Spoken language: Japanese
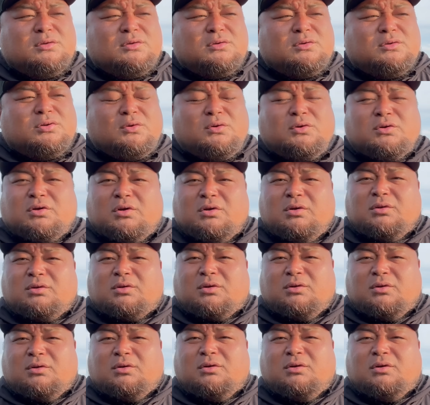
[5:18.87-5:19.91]
東京
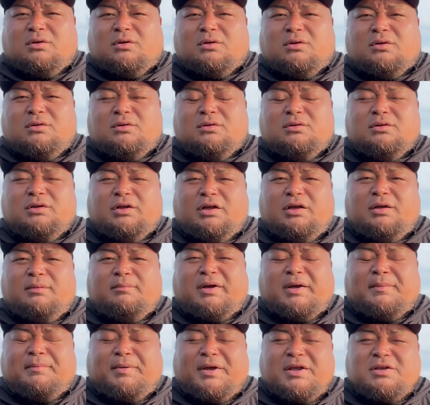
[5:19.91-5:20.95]
都の、ね、
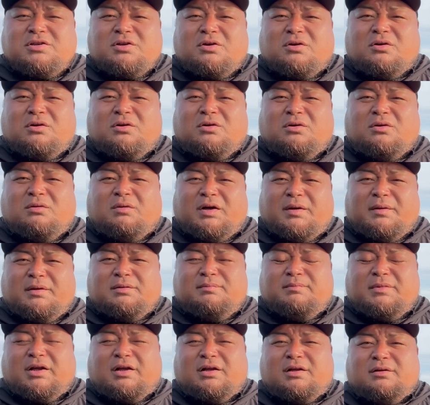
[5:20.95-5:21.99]
まあ場所
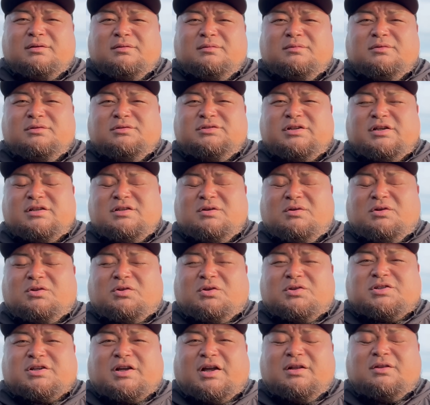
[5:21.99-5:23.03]
は、まあ、全然俺
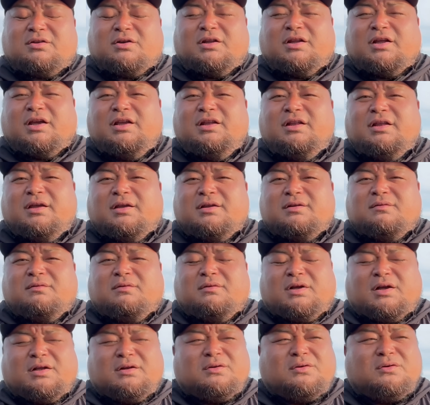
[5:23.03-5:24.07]
土地勘とかないんで、ど
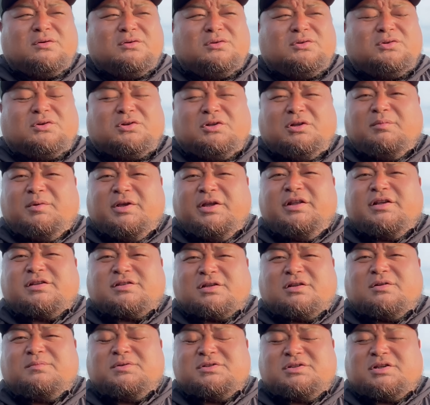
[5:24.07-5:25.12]
こでもいいんです
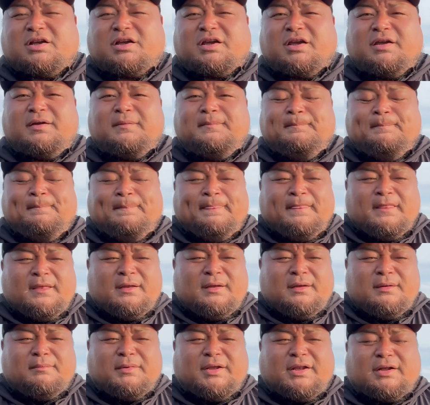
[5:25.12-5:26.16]
けど、ぶっちゃけ。
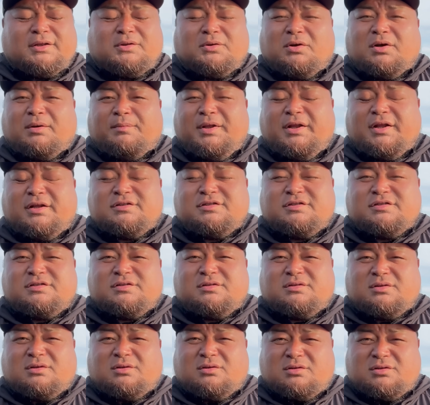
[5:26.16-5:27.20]
目立とうが目立
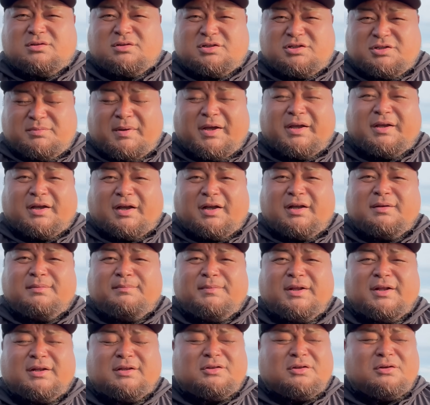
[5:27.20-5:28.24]
ちまいが、
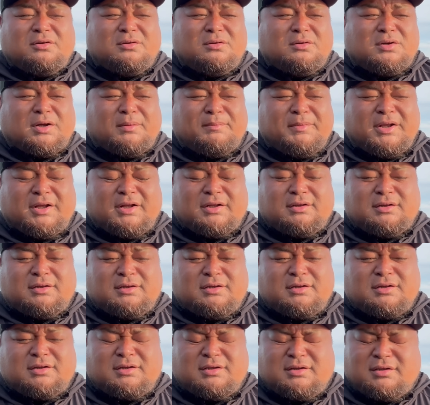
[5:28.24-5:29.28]
目立とうが目
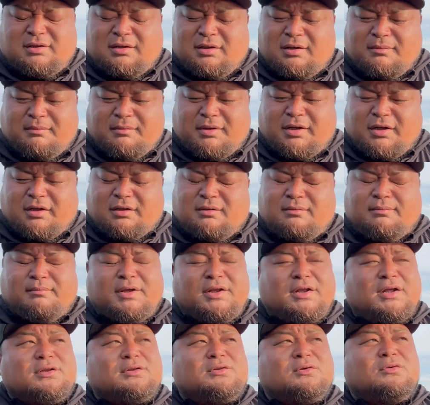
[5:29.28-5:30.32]

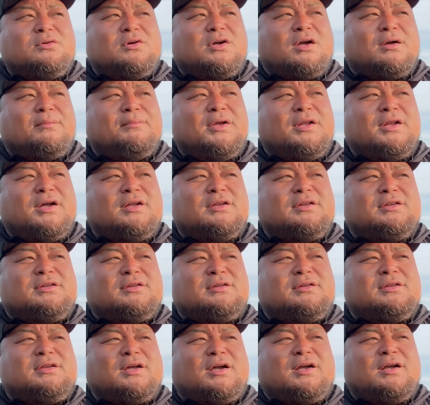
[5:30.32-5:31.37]
立っ
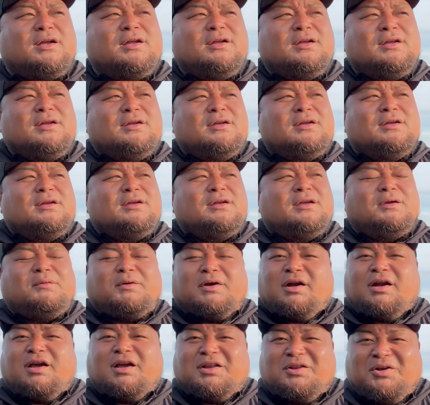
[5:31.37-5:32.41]
た、
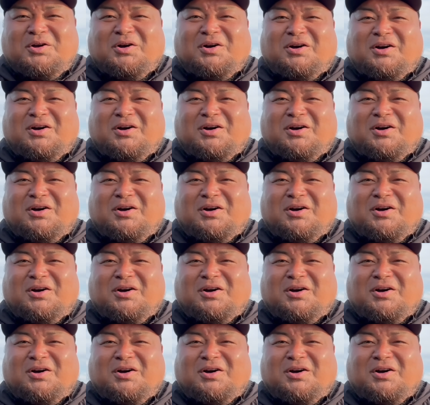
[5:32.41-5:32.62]
わからんけど、